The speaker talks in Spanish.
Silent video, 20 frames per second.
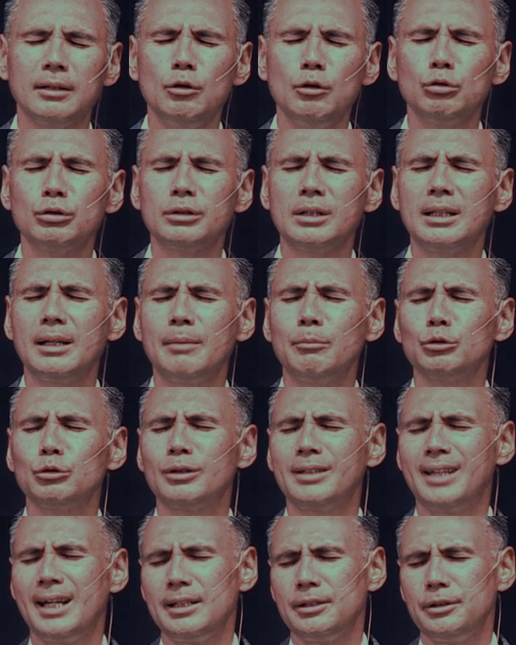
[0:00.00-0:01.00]
Dios, te damos
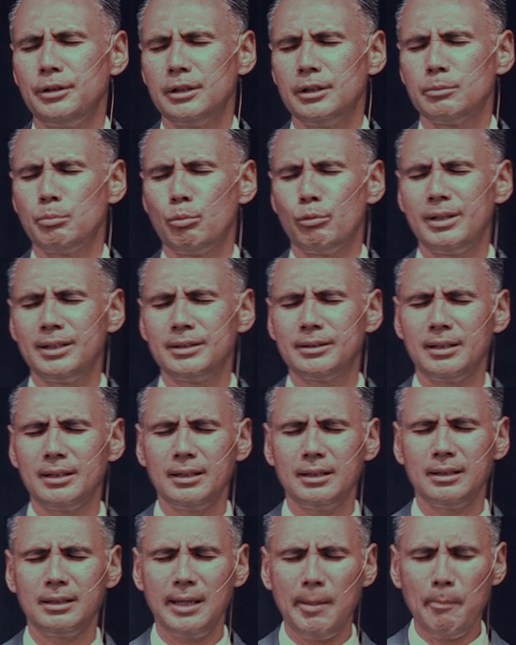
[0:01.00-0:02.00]
gracias por
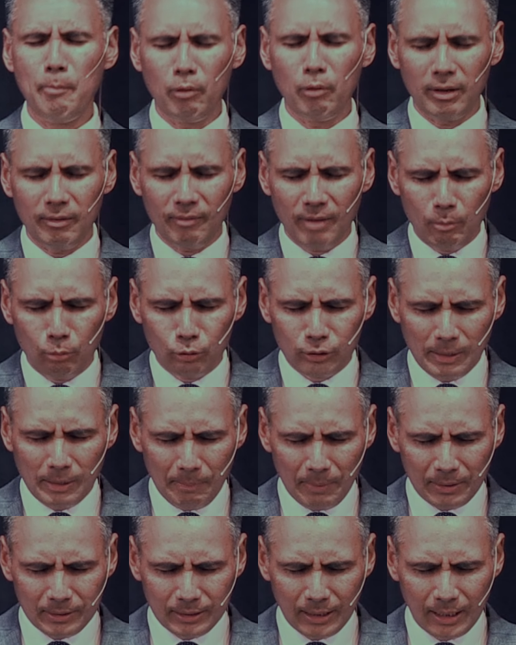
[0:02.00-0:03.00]
este tiempo que vamos a
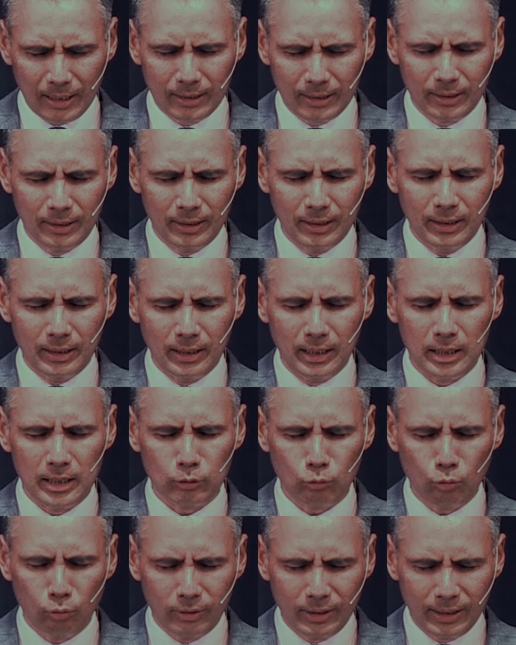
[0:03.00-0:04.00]
pasar
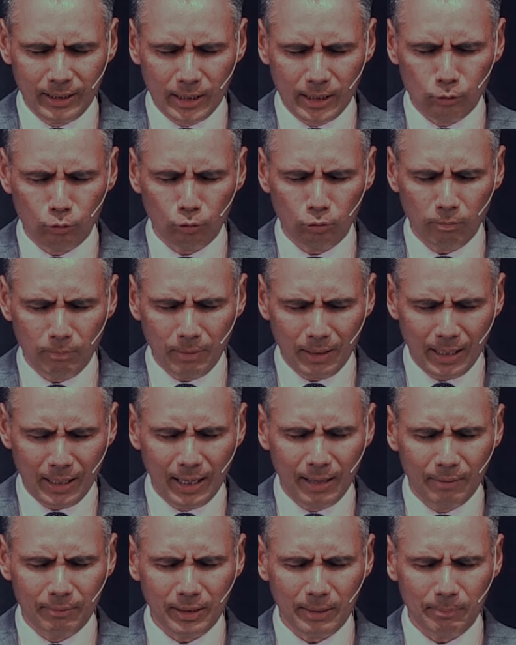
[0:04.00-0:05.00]
escudriñando tu
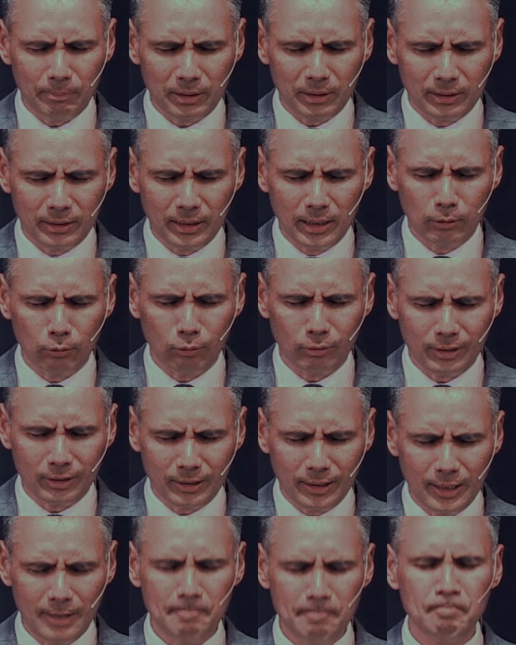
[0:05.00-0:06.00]
palabra, aprendiendo de
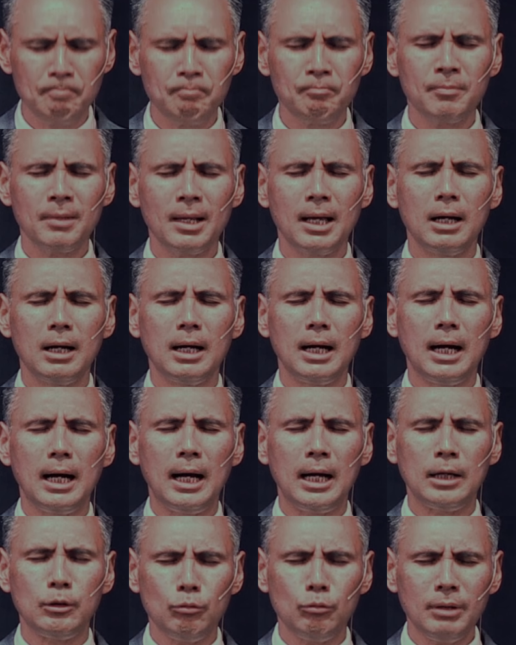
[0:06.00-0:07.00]
ti.
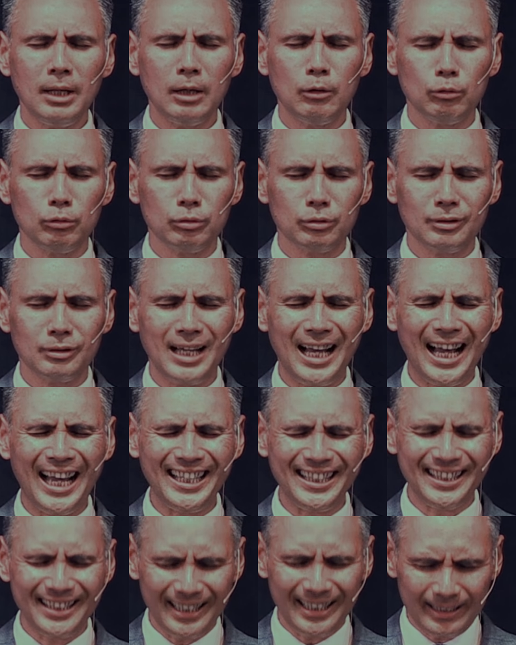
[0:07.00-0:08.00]
Ayúdanos a
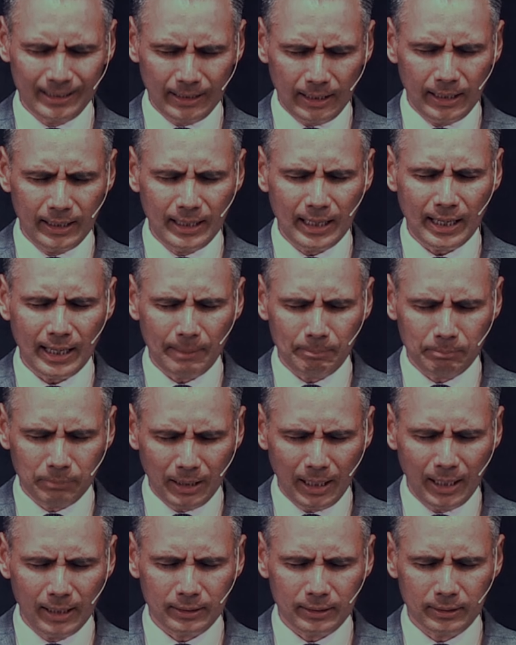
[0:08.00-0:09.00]
entender, a
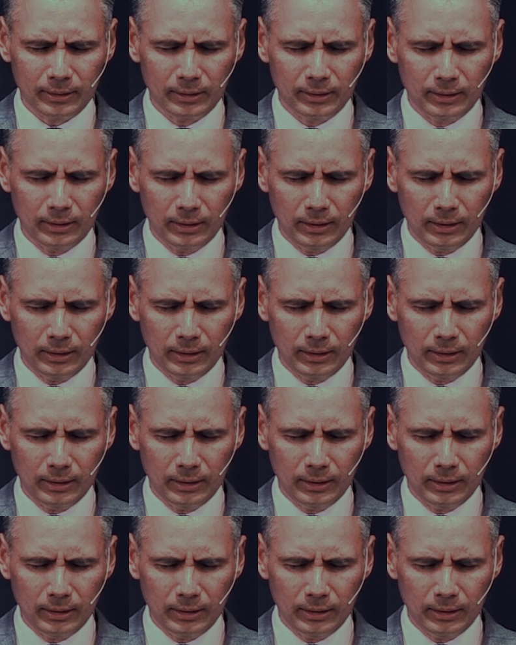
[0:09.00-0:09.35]
captar